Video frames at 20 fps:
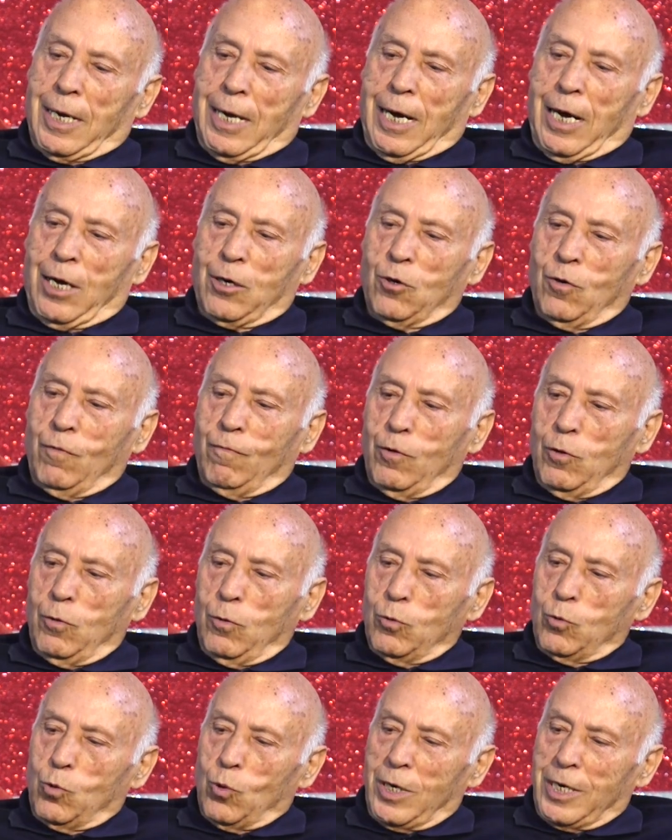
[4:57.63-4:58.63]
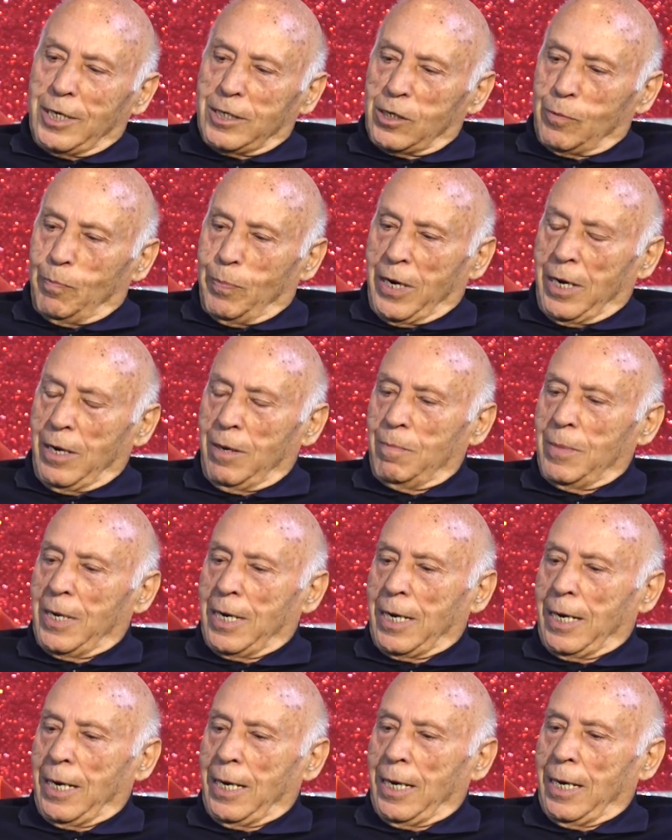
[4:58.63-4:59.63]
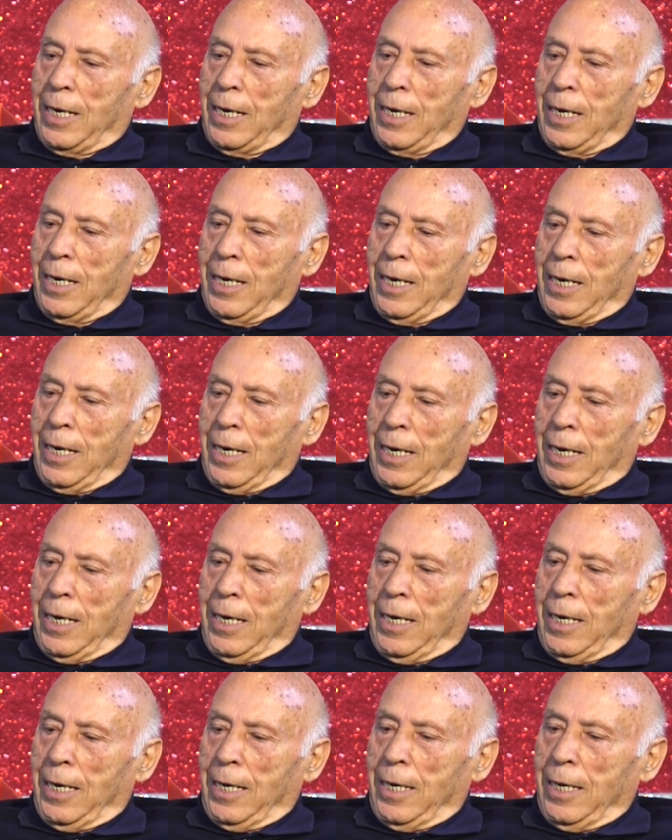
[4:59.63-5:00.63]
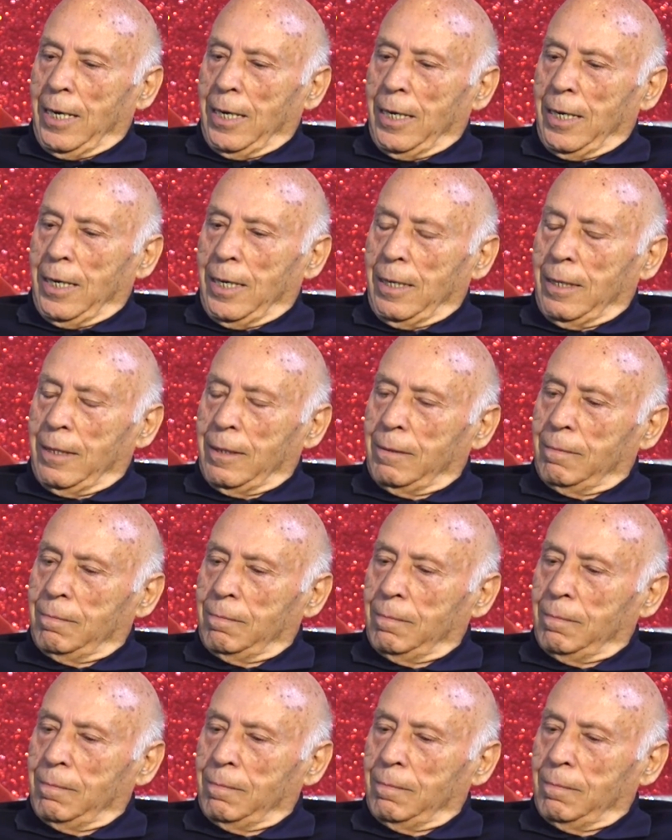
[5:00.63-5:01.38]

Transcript: hanno voluto esprimere eh,